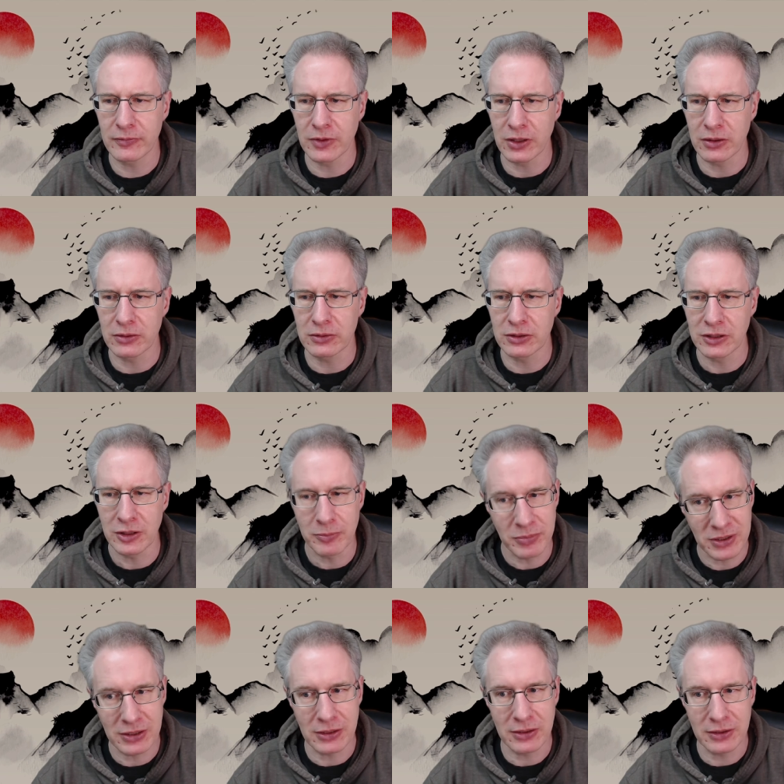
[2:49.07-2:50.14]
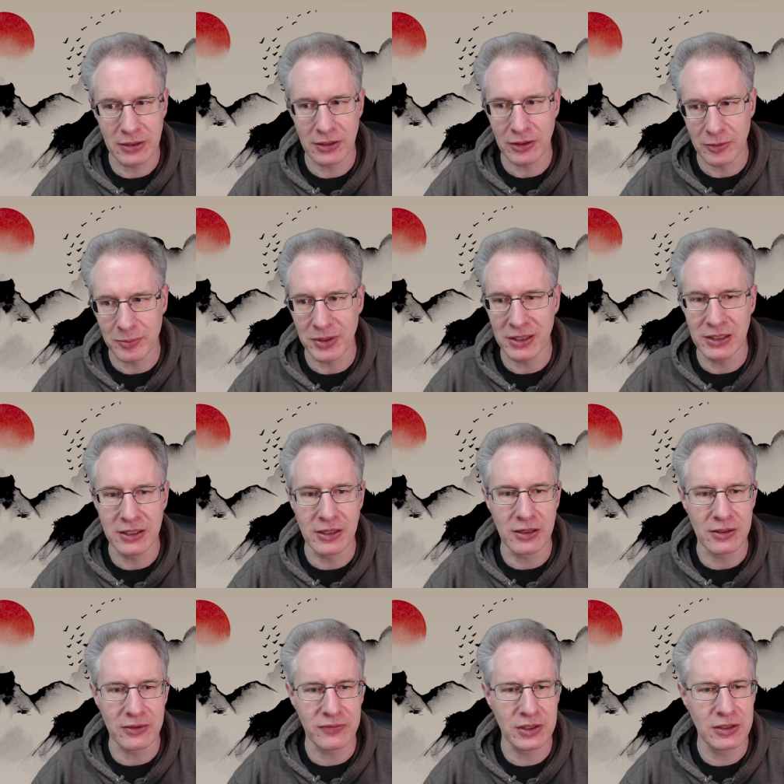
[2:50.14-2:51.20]
ja, die, die B, ihre B-Liga
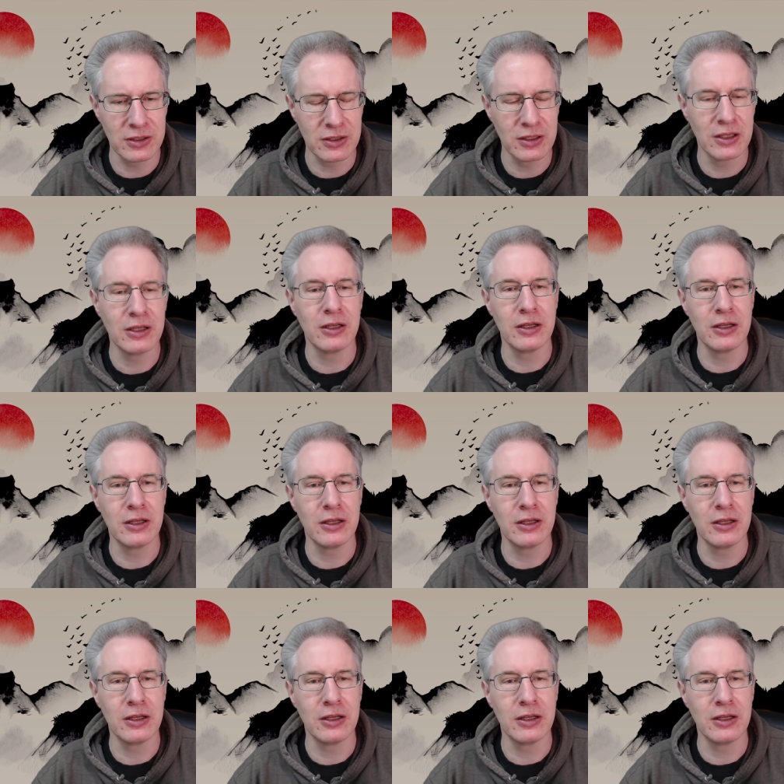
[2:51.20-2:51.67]
gewinnen,